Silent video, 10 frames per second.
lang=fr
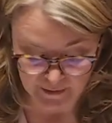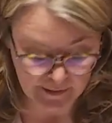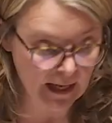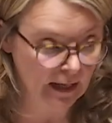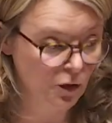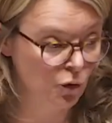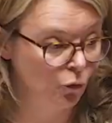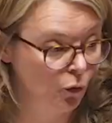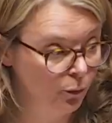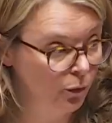freiner
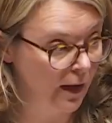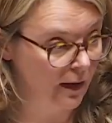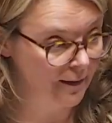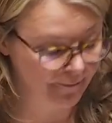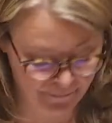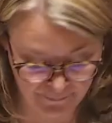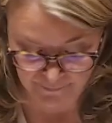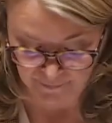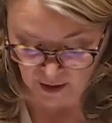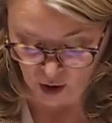l'action communale.
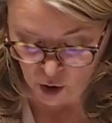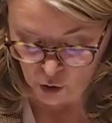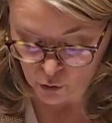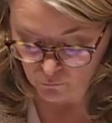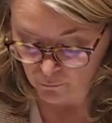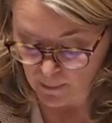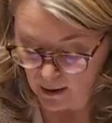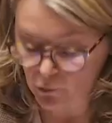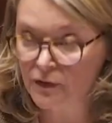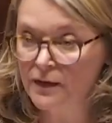Je vous
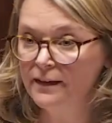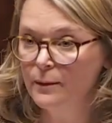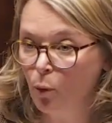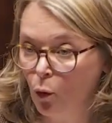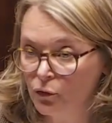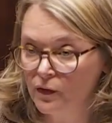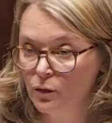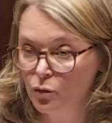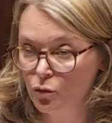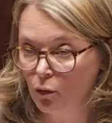parle aussi des
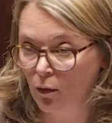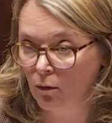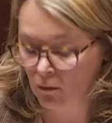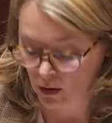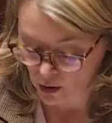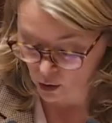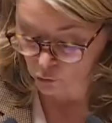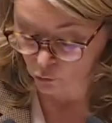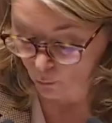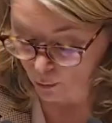procédures,
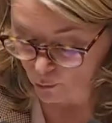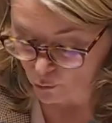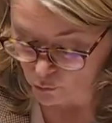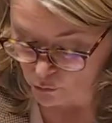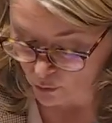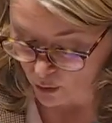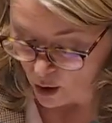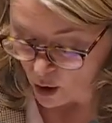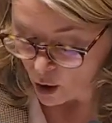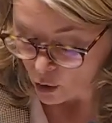nombreuses,
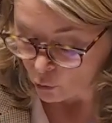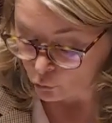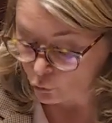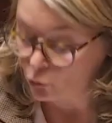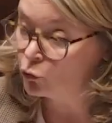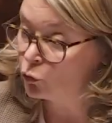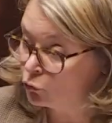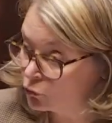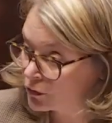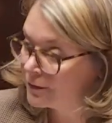contre
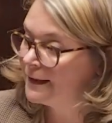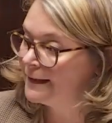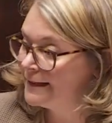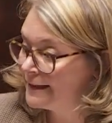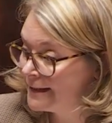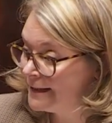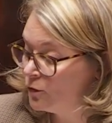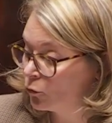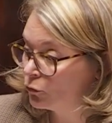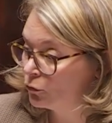toutes les
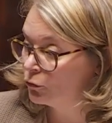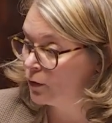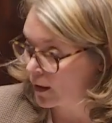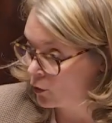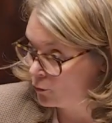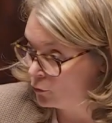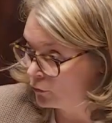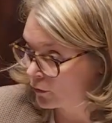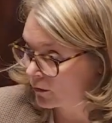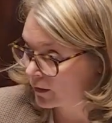décisions de la
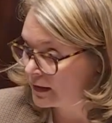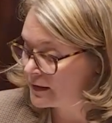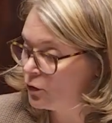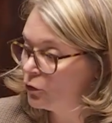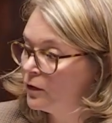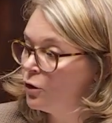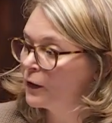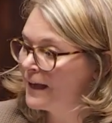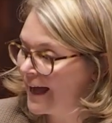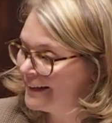commune, et c'est
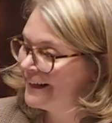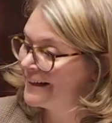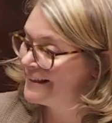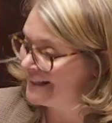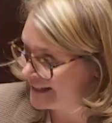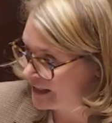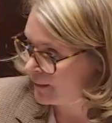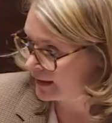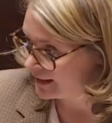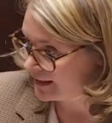leur caractère
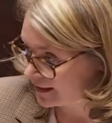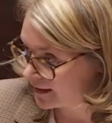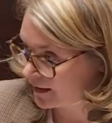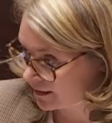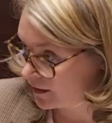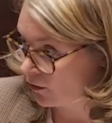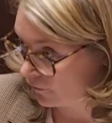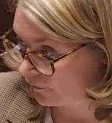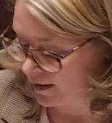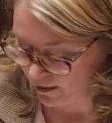systématique qui en
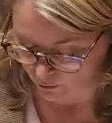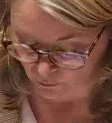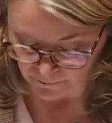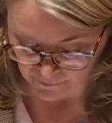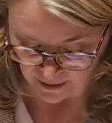fait euh,